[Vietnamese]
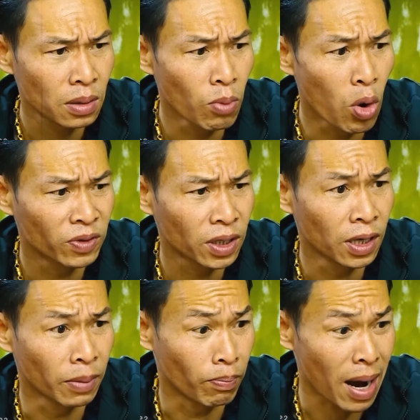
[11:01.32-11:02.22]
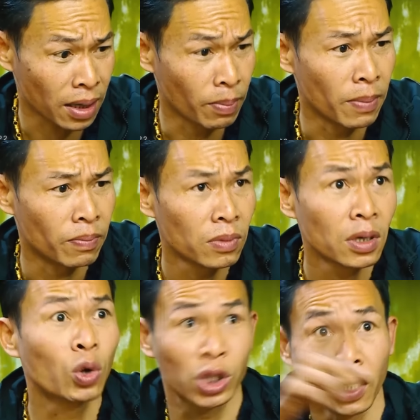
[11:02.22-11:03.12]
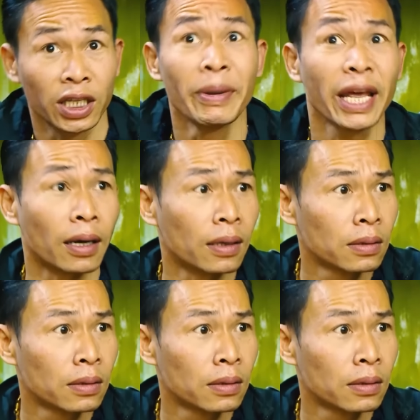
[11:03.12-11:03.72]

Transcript: Mồm thì lầm bà lầm bẩm, không sợ người ta biết à?